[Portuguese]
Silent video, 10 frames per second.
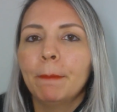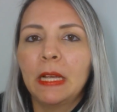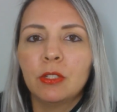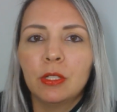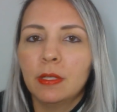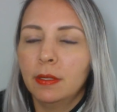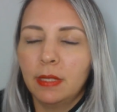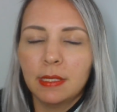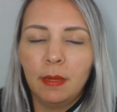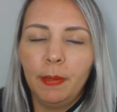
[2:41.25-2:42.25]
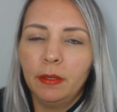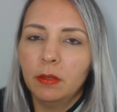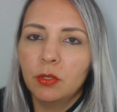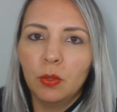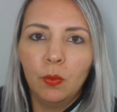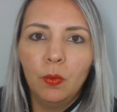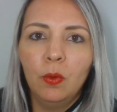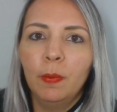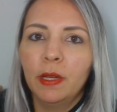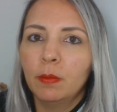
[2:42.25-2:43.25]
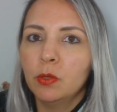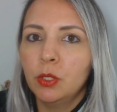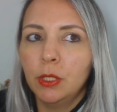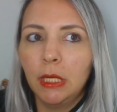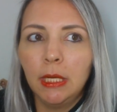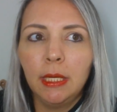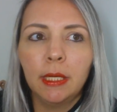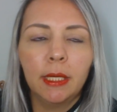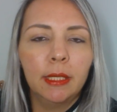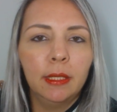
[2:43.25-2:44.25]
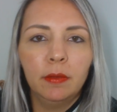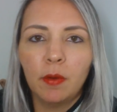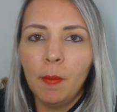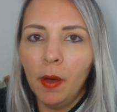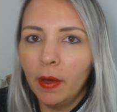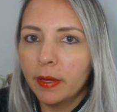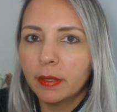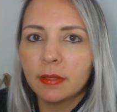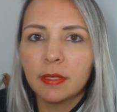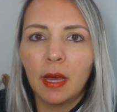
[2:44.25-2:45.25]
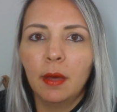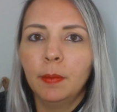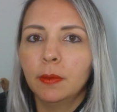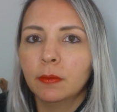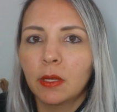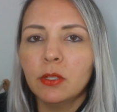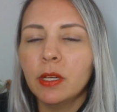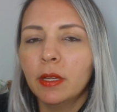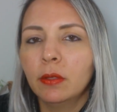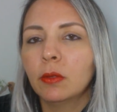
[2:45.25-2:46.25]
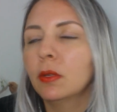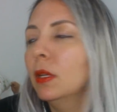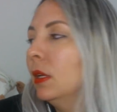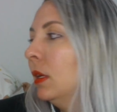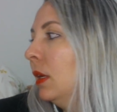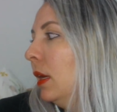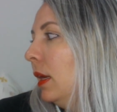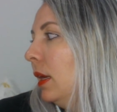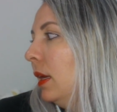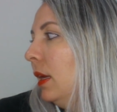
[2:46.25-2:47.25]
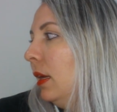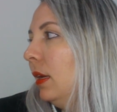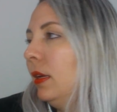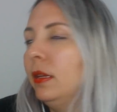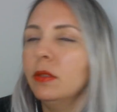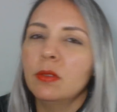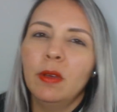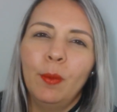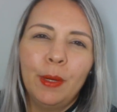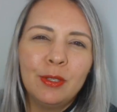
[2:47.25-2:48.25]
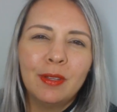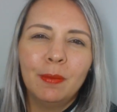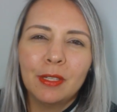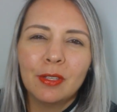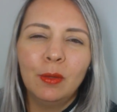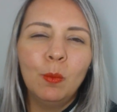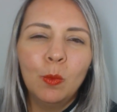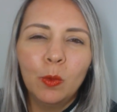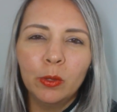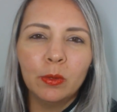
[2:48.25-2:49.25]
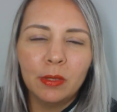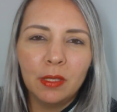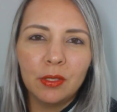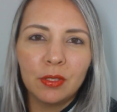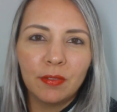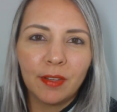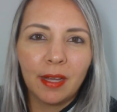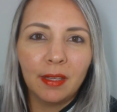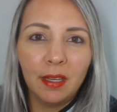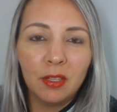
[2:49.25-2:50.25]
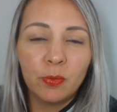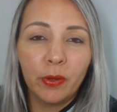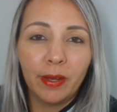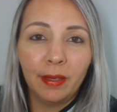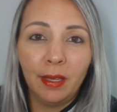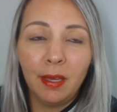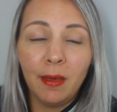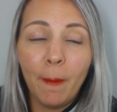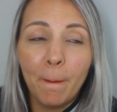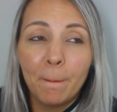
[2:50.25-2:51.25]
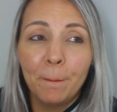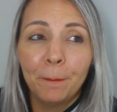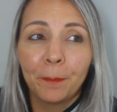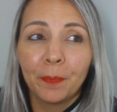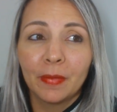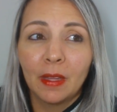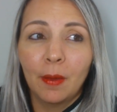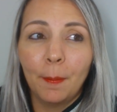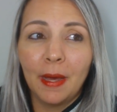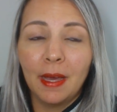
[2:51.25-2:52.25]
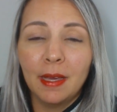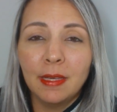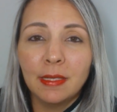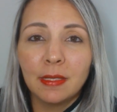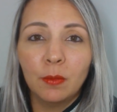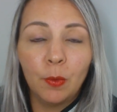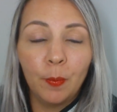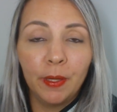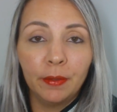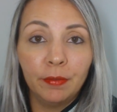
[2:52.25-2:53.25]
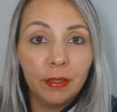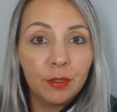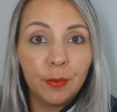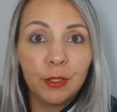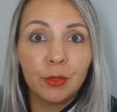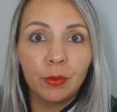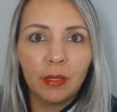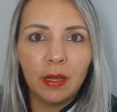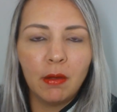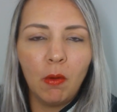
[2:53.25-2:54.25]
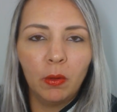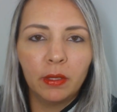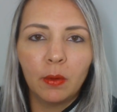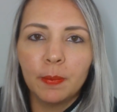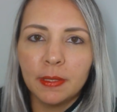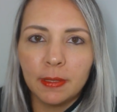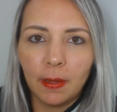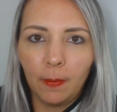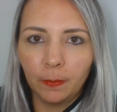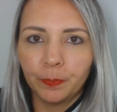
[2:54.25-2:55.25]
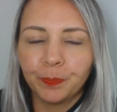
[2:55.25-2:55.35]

A gente tá sempre andando de Uber, a mochila e vambora, sabe? Não tem jeito. É, e isso realmente está me deixando muito triste de ficar aqui, de morar aqui. Mas no momento, infelizmente, não tenho outra opção.